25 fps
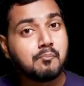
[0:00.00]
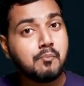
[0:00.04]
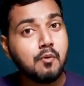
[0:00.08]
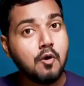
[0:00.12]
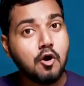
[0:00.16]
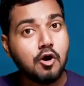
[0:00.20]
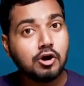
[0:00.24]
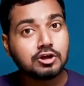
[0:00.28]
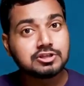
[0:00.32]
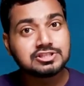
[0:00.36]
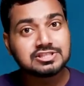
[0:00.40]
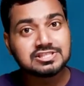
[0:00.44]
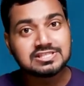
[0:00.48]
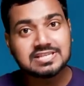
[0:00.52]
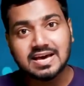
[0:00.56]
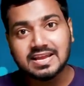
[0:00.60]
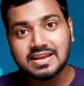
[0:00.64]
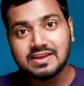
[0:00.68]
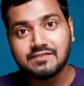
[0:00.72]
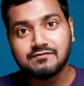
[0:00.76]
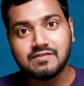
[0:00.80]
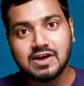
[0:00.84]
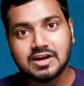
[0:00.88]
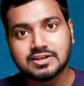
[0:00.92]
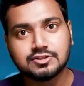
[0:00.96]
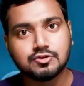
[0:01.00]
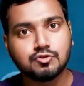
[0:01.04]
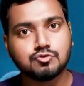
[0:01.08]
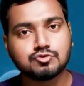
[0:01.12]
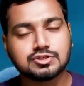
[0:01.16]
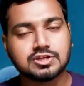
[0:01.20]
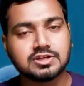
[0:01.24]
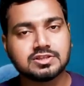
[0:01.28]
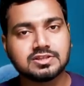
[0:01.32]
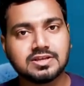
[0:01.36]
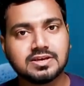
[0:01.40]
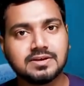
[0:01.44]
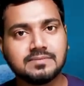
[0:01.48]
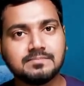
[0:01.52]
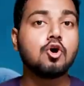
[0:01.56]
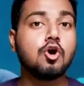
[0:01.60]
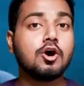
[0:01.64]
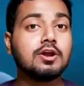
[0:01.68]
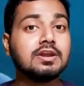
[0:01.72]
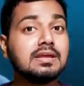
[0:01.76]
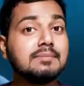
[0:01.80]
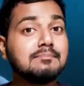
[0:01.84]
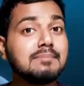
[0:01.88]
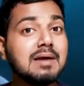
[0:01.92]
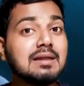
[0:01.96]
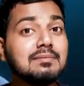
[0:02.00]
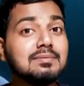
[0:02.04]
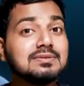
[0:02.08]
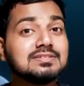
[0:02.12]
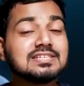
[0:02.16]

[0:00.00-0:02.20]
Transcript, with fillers: बहुत सारे फायदे हो सकते हैं और नेपाल